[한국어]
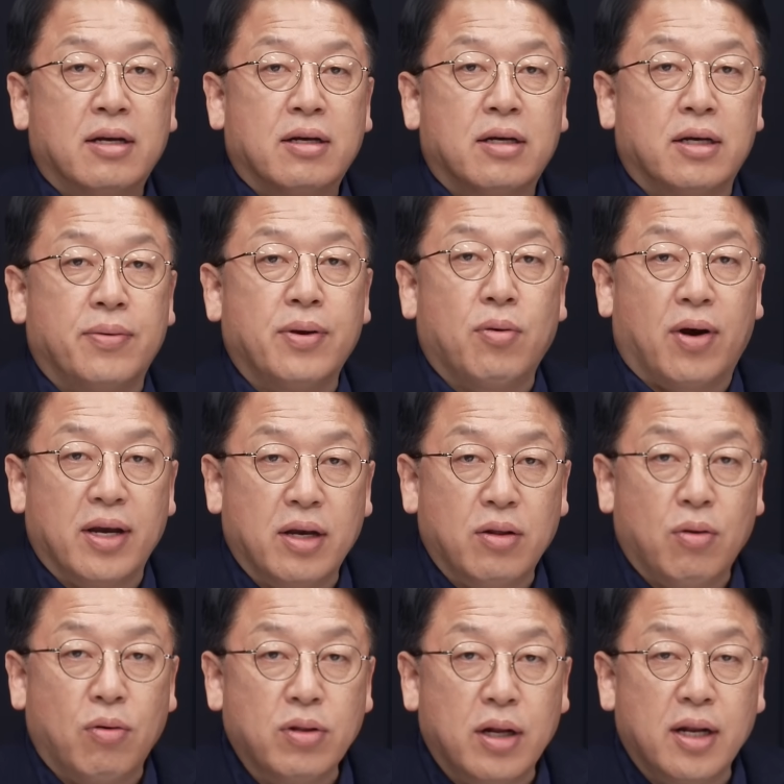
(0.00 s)
그러면 과연
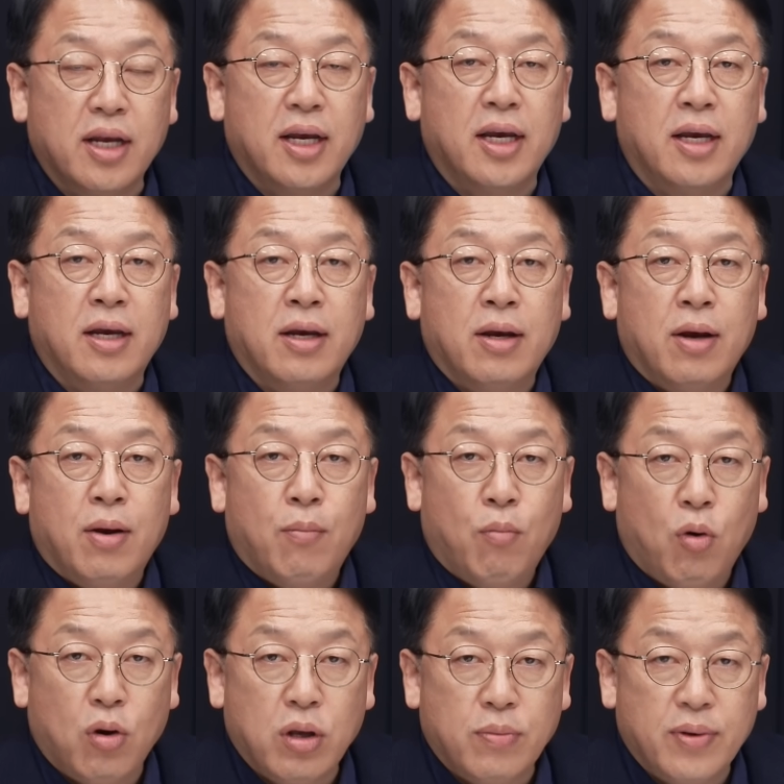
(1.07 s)
오늘 이
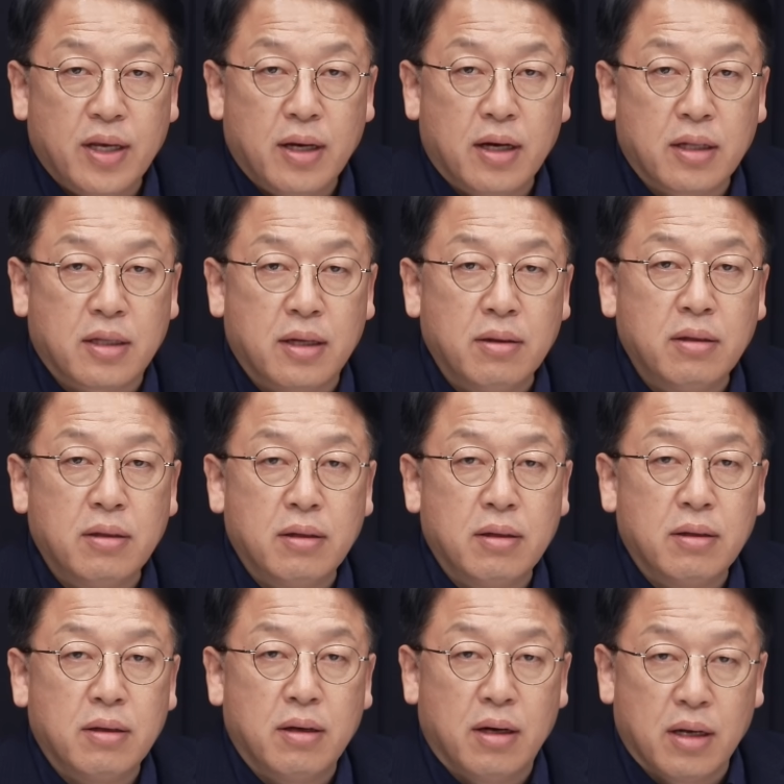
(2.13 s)
모임이 어떤
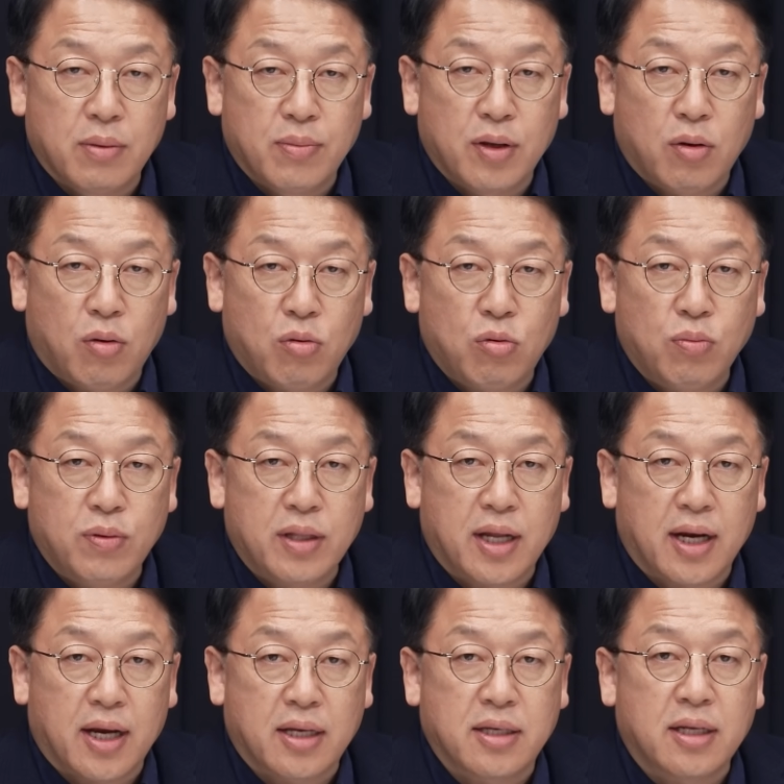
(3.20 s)
의미로
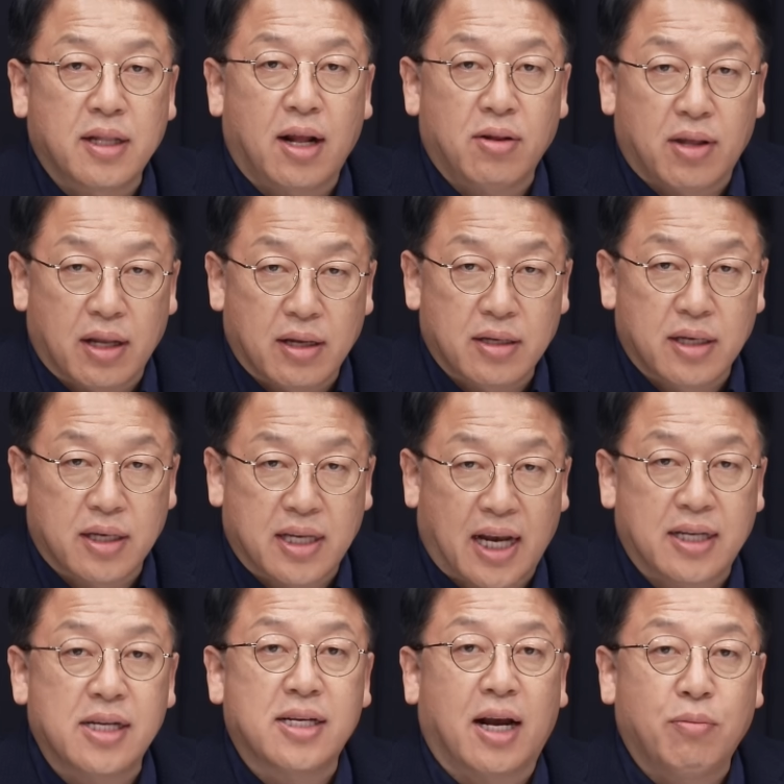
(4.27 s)
국민들에게 전달되는지
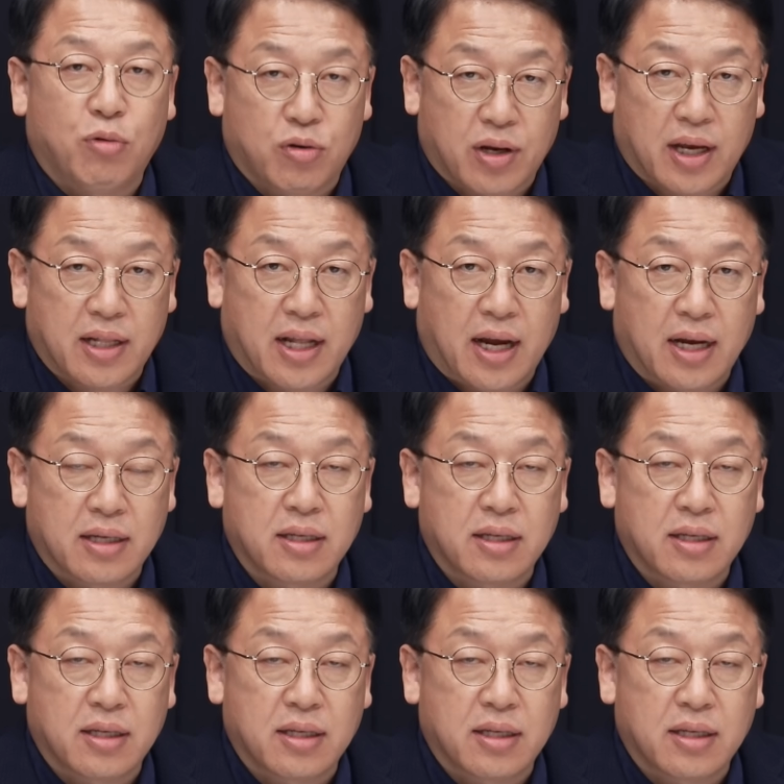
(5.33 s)
사실 잘 모르겠다.